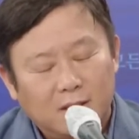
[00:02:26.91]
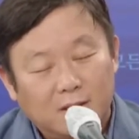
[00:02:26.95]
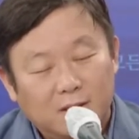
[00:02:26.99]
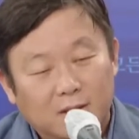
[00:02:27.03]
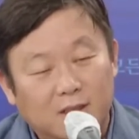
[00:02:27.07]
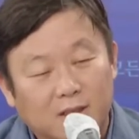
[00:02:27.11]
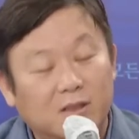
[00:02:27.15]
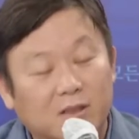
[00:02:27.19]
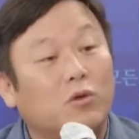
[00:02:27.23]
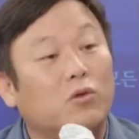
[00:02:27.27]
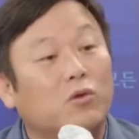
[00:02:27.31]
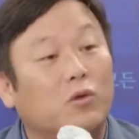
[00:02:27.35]

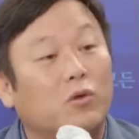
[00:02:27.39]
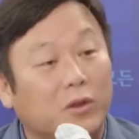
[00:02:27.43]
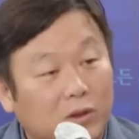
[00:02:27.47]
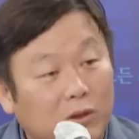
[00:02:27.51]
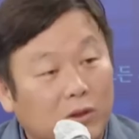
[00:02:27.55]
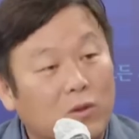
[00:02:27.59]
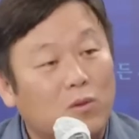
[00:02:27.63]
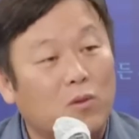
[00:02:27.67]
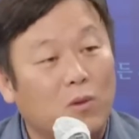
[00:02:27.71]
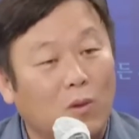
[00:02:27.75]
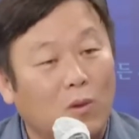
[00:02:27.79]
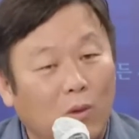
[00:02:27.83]
지적도
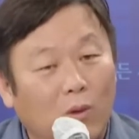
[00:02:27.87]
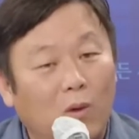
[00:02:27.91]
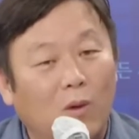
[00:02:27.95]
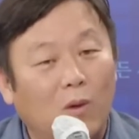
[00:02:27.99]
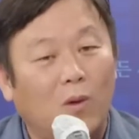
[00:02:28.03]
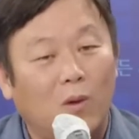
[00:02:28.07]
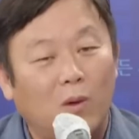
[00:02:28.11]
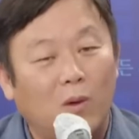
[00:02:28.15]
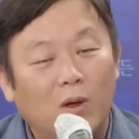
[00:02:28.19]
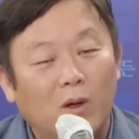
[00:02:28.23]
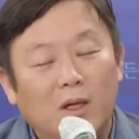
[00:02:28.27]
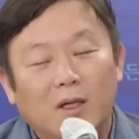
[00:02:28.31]

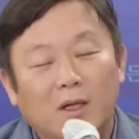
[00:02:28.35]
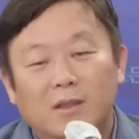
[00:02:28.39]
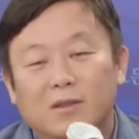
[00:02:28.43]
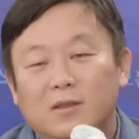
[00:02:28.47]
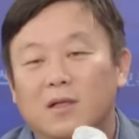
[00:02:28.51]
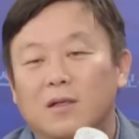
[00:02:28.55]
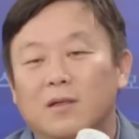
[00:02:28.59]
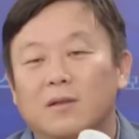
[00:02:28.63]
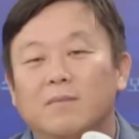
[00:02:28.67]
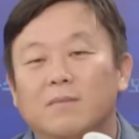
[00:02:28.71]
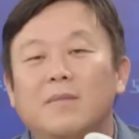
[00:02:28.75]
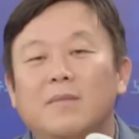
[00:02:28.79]
있었고
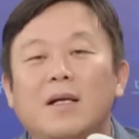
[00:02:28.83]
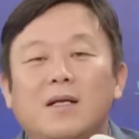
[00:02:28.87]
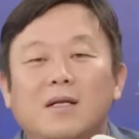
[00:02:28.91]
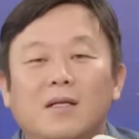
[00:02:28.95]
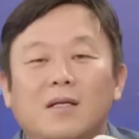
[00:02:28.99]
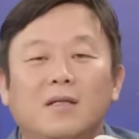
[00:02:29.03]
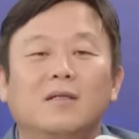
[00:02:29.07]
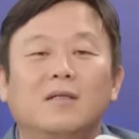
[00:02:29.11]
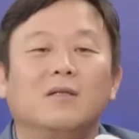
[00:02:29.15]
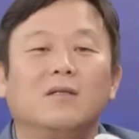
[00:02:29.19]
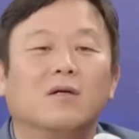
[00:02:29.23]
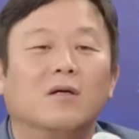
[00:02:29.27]

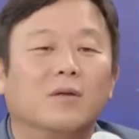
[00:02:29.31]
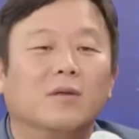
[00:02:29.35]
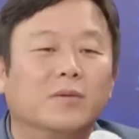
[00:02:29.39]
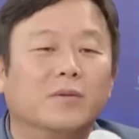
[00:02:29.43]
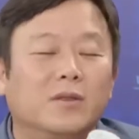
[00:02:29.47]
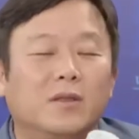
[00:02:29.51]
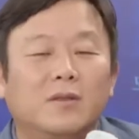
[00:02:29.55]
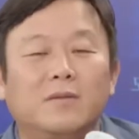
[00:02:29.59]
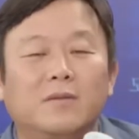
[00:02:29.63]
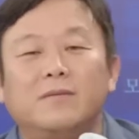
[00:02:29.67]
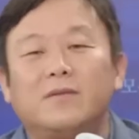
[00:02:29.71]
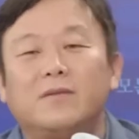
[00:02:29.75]
정말
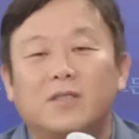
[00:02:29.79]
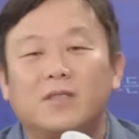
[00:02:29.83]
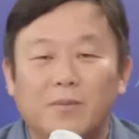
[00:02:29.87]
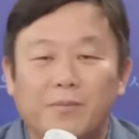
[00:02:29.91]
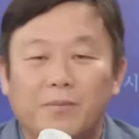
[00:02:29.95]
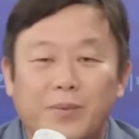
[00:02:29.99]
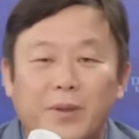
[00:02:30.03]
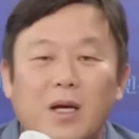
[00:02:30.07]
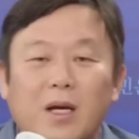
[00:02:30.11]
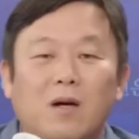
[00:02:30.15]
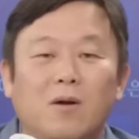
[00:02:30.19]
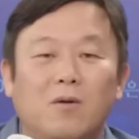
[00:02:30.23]
너무너무
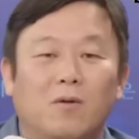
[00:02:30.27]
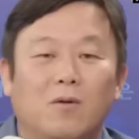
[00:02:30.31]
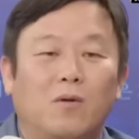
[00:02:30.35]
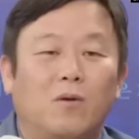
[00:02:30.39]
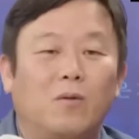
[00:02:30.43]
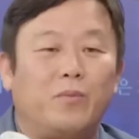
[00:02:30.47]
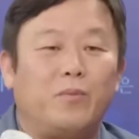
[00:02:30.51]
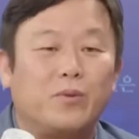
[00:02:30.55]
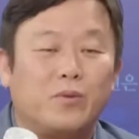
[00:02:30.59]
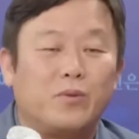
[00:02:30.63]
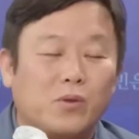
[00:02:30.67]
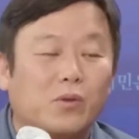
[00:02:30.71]

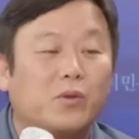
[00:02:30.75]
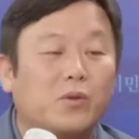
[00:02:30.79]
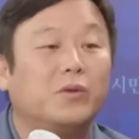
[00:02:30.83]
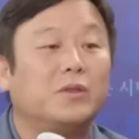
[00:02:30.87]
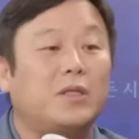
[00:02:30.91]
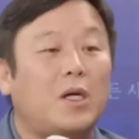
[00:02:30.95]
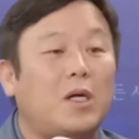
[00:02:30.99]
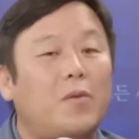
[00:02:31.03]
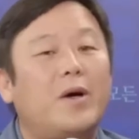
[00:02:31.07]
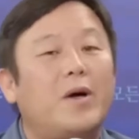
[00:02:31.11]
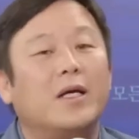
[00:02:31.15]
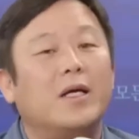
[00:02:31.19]
창피하고 부끄러운
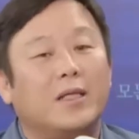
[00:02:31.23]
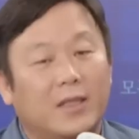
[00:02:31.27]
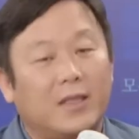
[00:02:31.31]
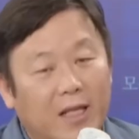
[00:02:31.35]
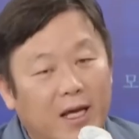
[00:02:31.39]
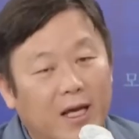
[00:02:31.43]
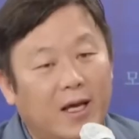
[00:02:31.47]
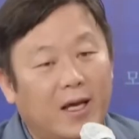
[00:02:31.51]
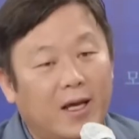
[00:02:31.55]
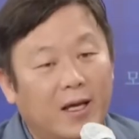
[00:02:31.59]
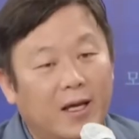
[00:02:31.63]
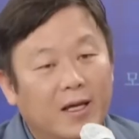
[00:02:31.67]

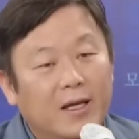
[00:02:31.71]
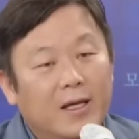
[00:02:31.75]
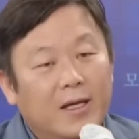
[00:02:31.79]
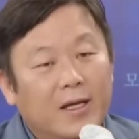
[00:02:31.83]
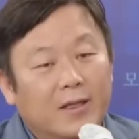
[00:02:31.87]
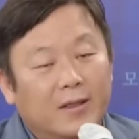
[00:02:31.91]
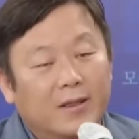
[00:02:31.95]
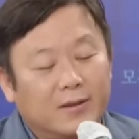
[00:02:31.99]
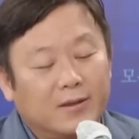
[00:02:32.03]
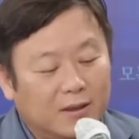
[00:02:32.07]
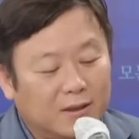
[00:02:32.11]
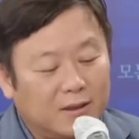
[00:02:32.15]
상황인데
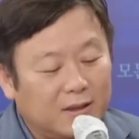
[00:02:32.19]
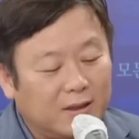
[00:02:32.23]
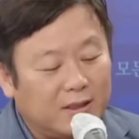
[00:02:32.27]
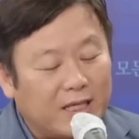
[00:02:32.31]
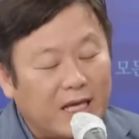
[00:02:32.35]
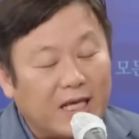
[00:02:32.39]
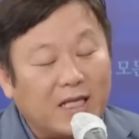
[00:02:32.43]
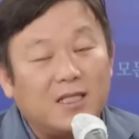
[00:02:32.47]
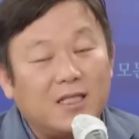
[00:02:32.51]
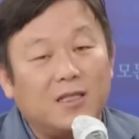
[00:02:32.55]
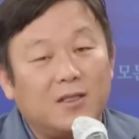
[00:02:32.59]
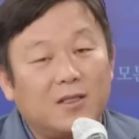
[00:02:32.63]
네. 어쨌든
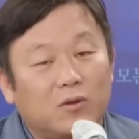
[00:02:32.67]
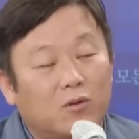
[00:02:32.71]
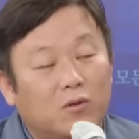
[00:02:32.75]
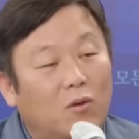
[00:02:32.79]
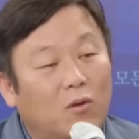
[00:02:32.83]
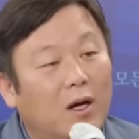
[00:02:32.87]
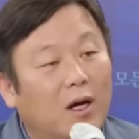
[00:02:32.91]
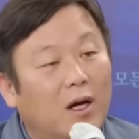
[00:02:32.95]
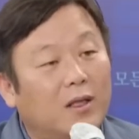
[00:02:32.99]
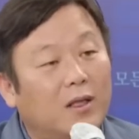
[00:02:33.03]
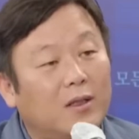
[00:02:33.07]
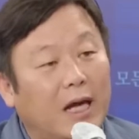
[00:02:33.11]
계시는
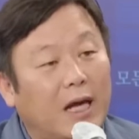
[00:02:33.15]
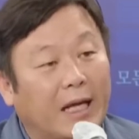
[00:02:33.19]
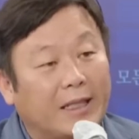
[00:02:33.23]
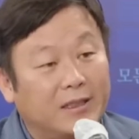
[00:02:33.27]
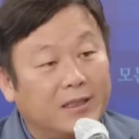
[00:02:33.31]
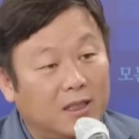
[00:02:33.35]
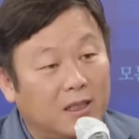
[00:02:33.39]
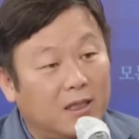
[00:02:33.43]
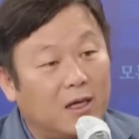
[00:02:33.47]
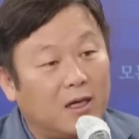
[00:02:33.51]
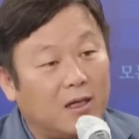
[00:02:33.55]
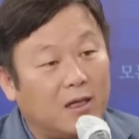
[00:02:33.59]
동안
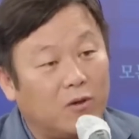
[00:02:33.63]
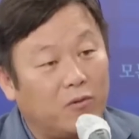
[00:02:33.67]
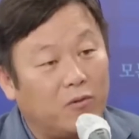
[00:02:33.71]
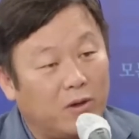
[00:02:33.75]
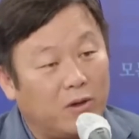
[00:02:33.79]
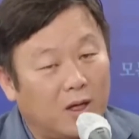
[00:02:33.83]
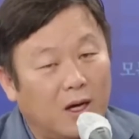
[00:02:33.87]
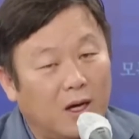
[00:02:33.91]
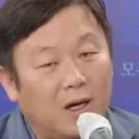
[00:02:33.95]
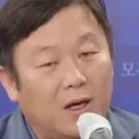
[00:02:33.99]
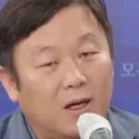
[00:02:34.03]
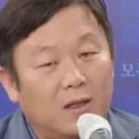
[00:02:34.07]
안전하게
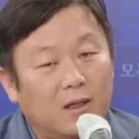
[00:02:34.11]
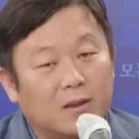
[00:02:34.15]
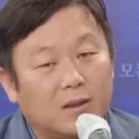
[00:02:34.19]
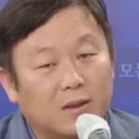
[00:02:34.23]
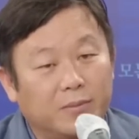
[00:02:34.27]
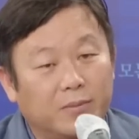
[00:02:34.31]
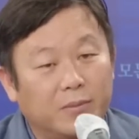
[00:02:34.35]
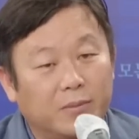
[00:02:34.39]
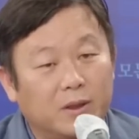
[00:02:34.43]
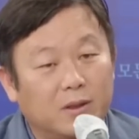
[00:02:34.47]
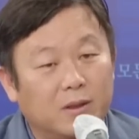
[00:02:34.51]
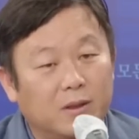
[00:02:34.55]
우리가
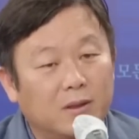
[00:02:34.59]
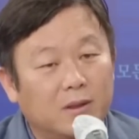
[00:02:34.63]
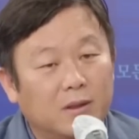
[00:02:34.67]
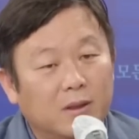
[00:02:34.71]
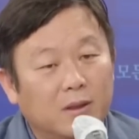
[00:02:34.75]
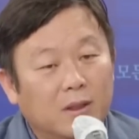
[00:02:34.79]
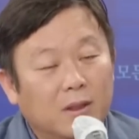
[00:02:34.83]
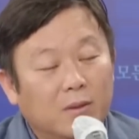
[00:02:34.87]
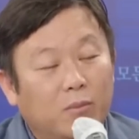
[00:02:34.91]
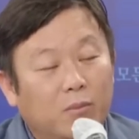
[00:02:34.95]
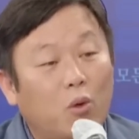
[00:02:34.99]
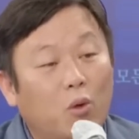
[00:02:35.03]
금들
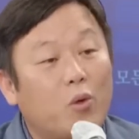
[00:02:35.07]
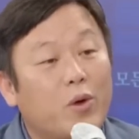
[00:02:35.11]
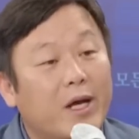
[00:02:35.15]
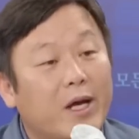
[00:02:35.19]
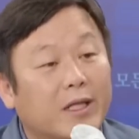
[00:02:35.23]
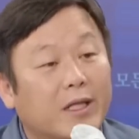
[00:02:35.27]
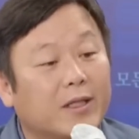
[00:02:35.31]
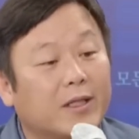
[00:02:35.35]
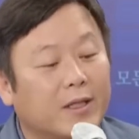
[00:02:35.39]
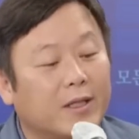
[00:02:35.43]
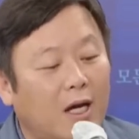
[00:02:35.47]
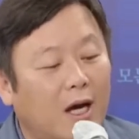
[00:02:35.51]

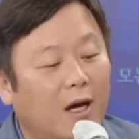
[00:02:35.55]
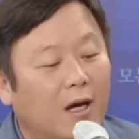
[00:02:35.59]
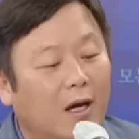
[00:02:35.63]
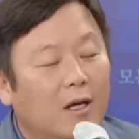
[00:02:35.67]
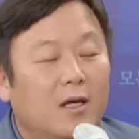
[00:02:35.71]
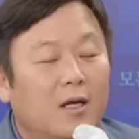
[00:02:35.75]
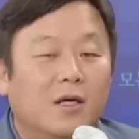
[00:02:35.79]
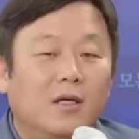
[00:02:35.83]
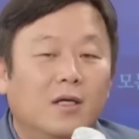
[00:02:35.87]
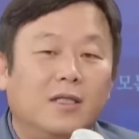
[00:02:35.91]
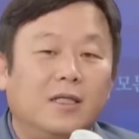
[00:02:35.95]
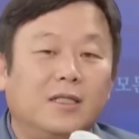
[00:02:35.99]
보호해야 된다.
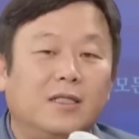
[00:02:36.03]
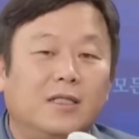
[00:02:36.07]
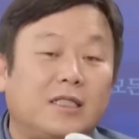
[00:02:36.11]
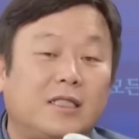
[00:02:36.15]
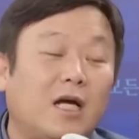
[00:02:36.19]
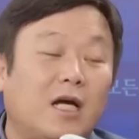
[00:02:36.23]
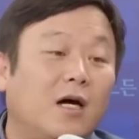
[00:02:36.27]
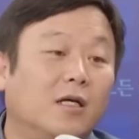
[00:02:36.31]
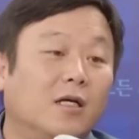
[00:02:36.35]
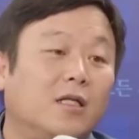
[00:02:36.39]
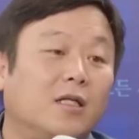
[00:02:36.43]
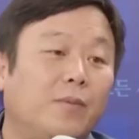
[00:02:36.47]
음. 근데 이제
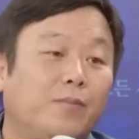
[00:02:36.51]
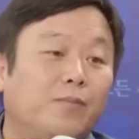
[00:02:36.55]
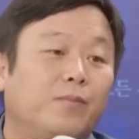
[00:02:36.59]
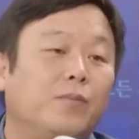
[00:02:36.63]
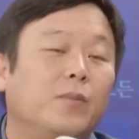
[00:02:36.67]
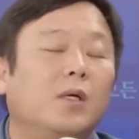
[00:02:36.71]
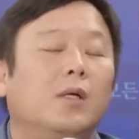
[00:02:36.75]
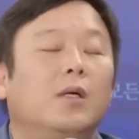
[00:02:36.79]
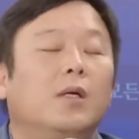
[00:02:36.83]
제가 어제